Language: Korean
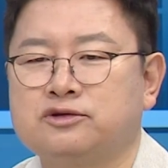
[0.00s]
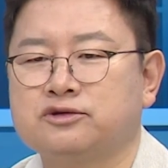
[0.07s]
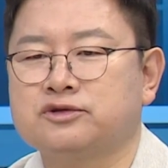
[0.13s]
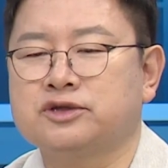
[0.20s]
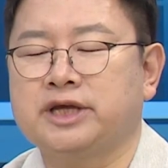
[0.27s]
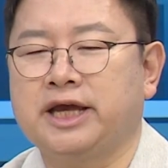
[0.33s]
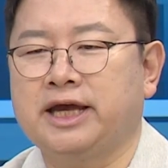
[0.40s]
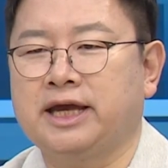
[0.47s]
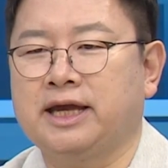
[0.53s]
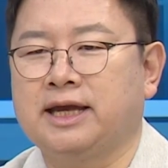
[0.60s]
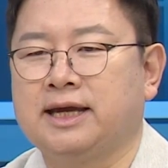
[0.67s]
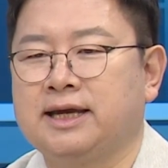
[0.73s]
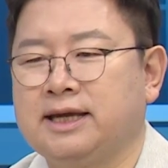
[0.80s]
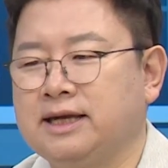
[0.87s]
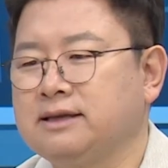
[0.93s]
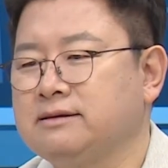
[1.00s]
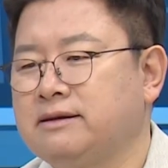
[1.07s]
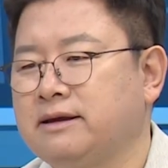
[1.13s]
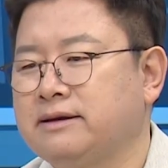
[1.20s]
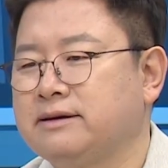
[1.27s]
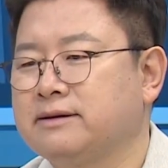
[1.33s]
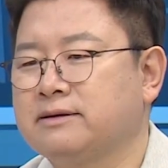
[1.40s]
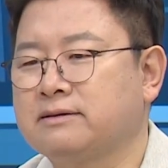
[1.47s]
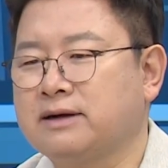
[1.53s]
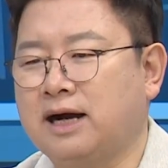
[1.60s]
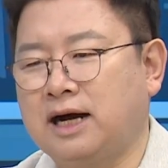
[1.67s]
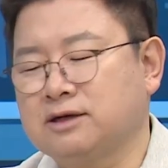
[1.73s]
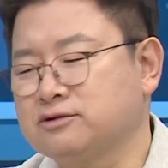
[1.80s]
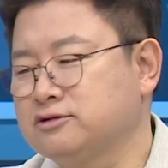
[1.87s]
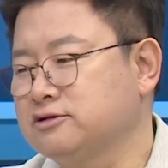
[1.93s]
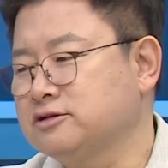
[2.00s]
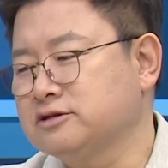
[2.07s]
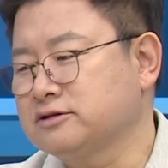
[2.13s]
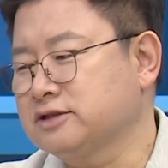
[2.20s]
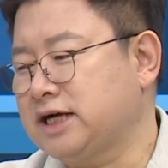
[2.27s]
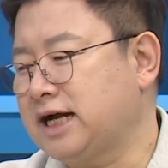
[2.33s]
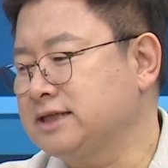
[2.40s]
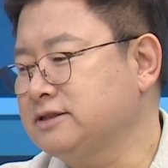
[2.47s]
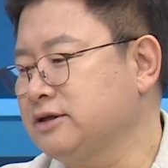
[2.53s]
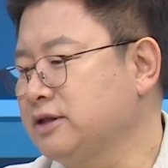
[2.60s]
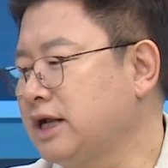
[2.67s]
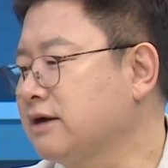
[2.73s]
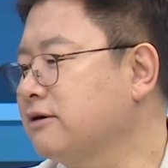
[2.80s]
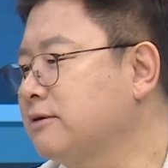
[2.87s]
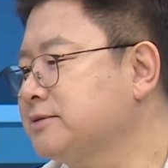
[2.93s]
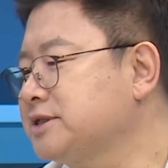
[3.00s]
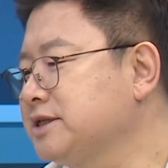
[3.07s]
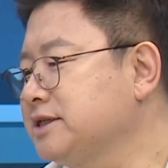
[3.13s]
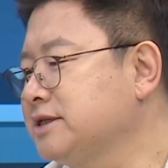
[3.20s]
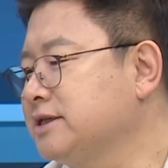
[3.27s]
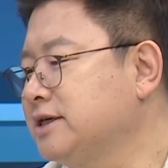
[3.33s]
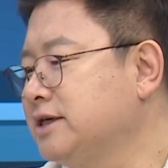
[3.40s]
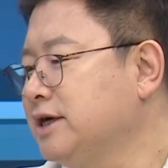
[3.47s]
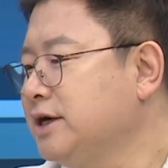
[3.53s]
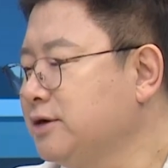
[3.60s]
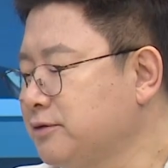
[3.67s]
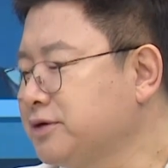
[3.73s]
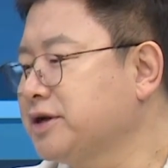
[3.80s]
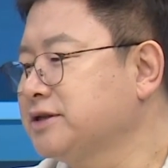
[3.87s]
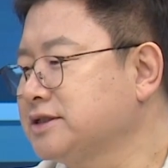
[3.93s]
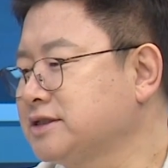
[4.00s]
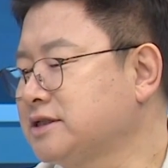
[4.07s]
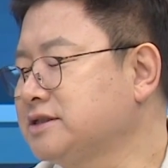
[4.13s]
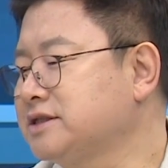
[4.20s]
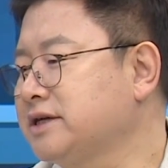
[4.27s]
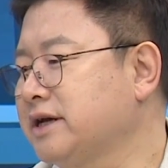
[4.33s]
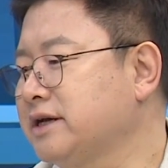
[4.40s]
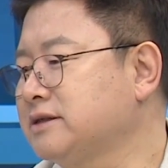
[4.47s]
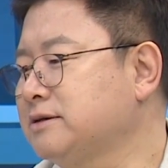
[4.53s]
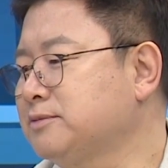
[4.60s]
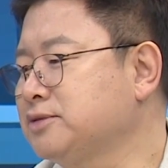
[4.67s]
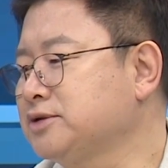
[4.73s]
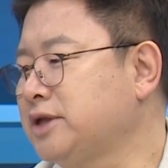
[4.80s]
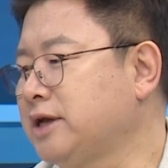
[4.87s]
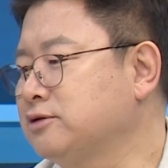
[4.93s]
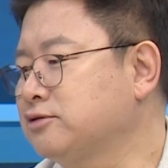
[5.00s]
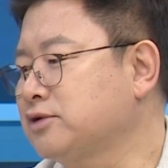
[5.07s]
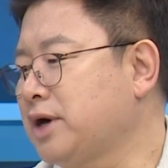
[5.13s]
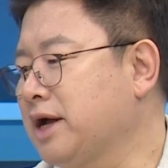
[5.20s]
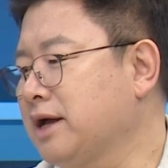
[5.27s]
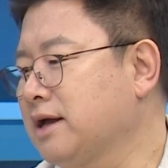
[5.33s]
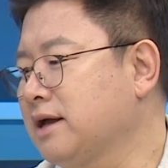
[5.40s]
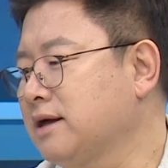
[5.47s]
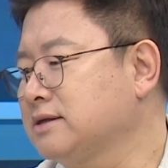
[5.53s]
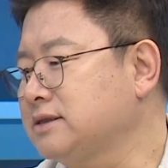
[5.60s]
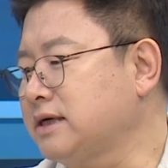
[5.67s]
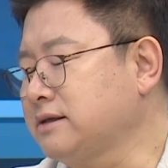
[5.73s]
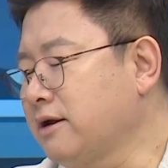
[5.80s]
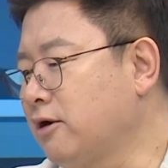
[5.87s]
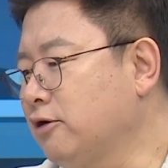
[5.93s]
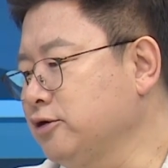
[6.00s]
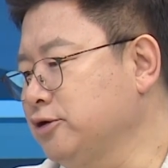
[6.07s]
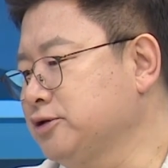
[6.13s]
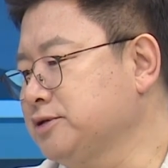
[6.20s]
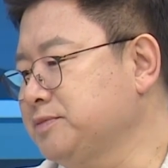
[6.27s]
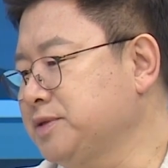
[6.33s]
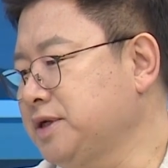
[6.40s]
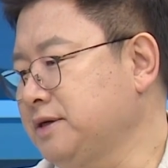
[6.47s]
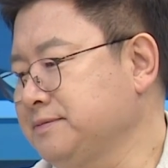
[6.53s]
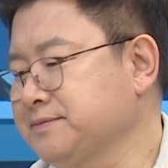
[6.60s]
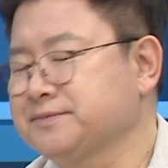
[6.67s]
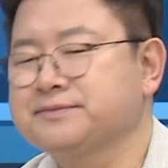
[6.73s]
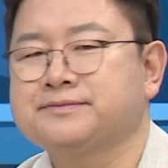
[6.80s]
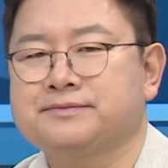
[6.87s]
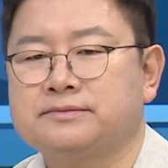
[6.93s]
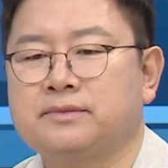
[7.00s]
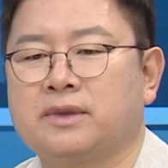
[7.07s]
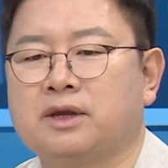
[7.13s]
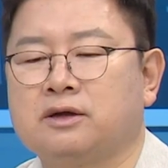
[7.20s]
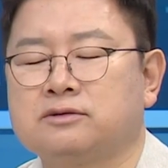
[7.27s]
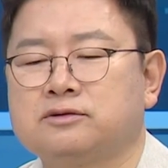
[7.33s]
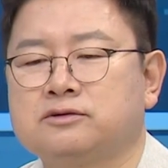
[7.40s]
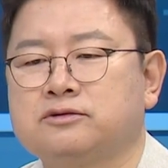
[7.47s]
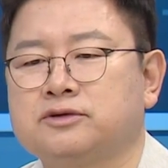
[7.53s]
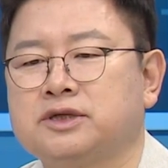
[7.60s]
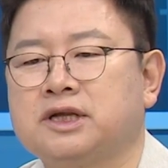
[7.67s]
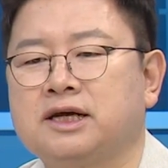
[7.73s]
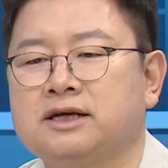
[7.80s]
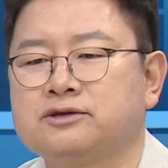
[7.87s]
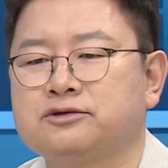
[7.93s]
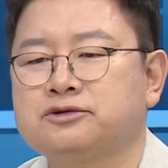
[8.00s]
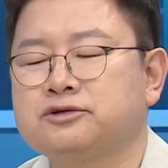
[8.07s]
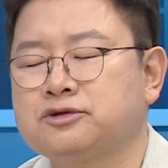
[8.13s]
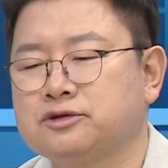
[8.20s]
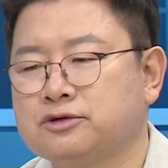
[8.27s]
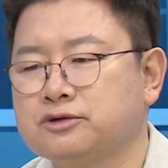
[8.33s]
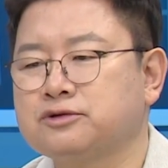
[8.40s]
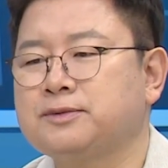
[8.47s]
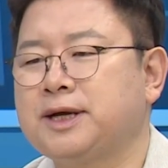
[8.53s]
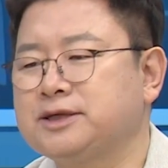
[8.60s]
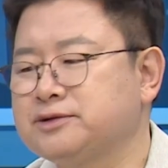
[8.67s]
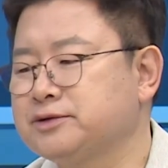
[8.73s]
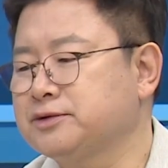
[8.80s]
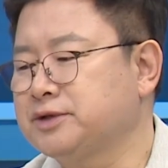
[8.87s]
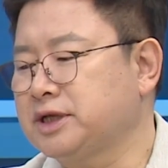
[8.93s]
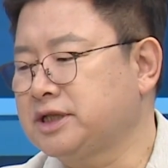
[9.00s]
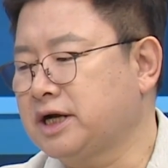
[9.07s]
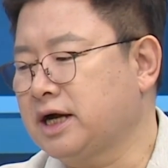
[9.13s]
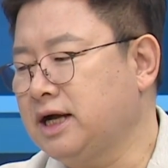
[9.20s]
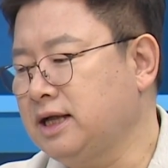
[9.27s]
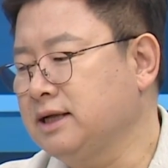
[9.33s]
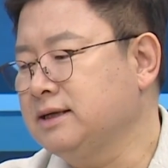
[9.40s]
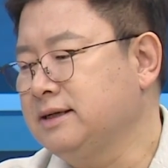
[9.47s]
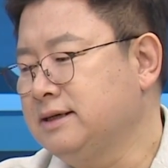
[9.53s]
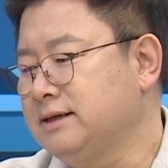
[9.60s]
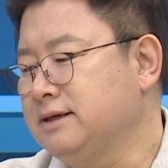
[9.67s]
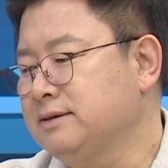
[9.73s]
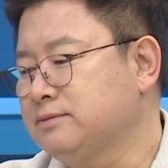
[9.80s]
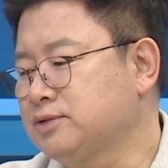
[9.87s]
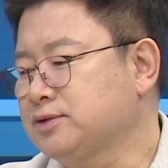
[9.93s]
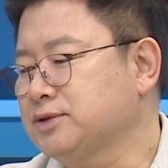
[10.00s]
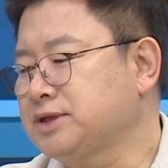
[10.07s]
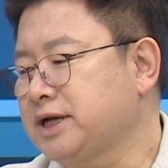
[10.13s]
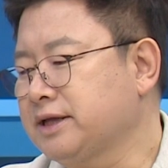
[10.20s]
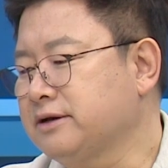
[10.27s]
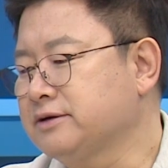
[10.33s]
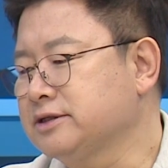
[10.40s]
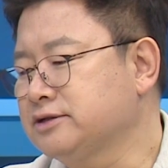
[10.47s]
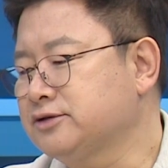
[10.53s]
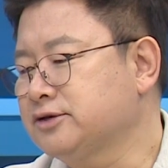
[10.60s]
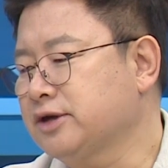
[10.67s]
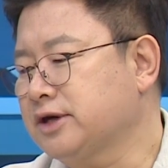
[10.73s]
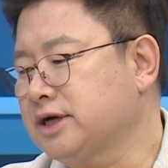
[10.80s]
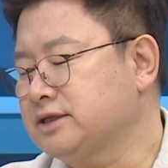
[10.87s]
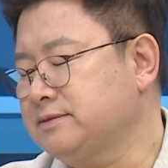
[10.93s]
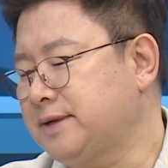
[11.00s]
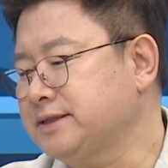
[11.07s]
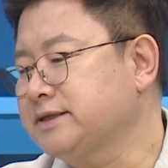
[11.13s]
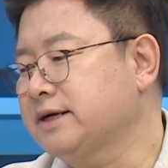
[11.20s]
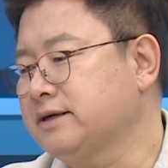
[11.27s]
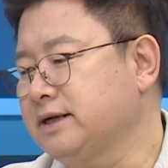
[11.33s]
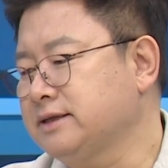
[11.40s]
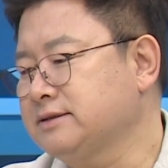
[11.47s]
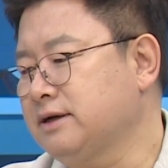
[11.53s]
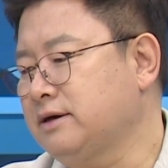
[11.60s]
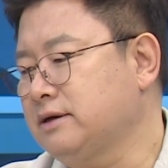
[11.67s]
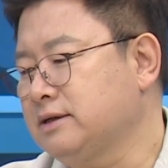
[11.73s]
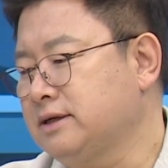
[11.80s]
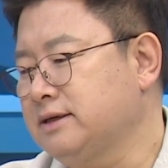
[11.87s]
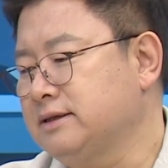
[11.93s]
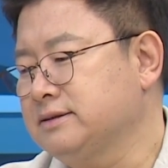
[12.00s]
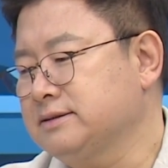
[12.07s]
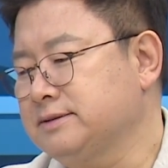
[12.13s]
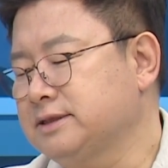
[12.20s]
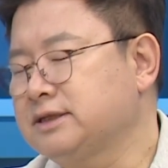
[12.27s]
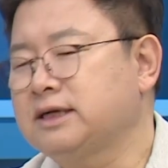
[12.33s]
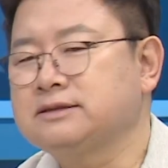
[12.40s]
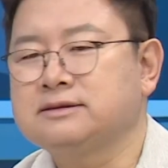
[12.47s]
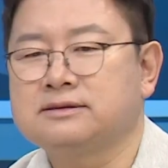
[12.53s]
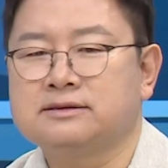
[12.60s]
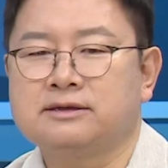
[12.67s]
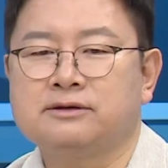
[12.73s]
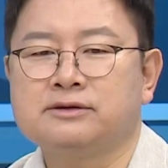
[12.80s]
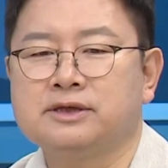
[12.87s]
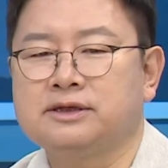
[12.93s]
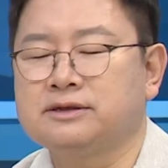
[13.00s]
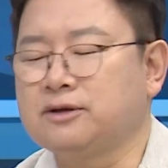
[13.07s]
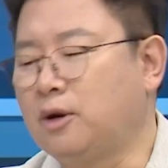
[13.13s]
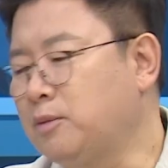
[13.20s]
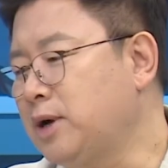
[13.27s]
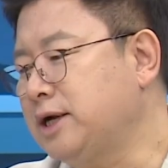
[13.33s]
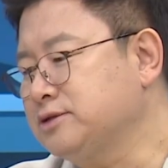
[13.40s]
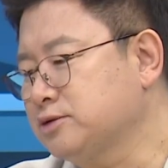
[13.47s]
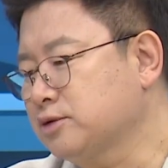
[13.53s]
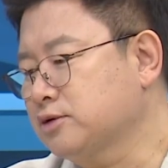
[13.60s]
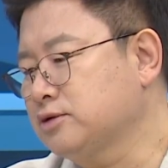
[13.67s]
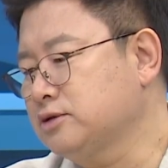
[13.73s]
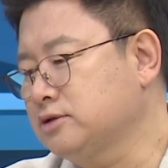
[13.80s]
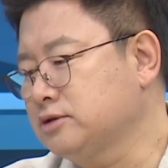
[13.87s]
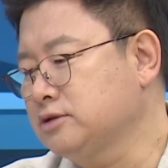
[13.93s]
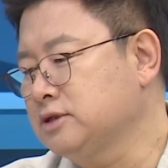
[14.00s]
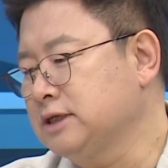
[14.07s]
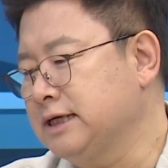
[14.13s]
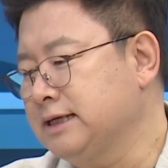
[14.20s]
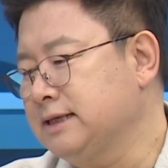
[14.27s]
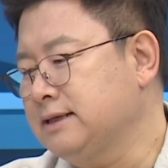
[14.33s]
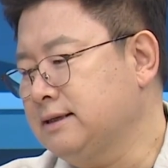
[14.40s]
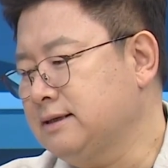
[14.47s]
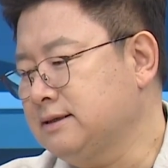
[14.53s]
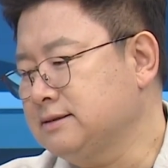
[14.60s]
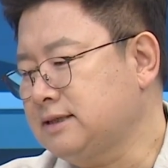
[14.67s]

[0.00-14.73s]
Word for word: 중개, 인테리어, 가구, 가전 할 거 없이 우리 경제 전체의 전부 내수가 상당히 어려워집니다. 네. 음, 결국 우리나라 수출도 좀 안 좋은 데다가 부동산 경기 충격까지 발생을 해서 일단 경기는 너무 안 좋고 어,